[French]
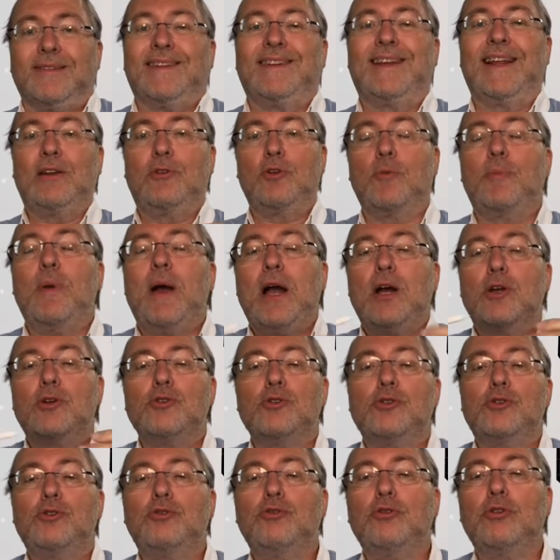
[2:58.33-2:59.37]
quelque part,
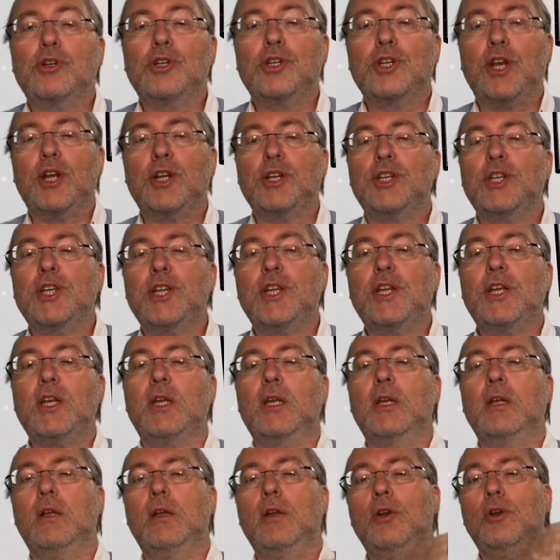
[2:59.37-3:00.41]
je
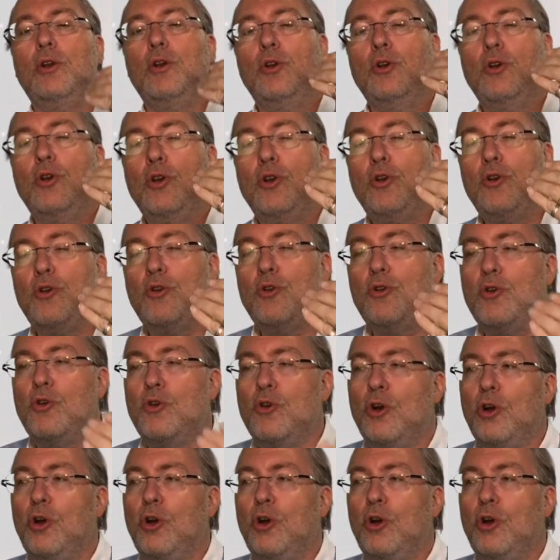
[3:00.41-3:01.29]
surchargeais le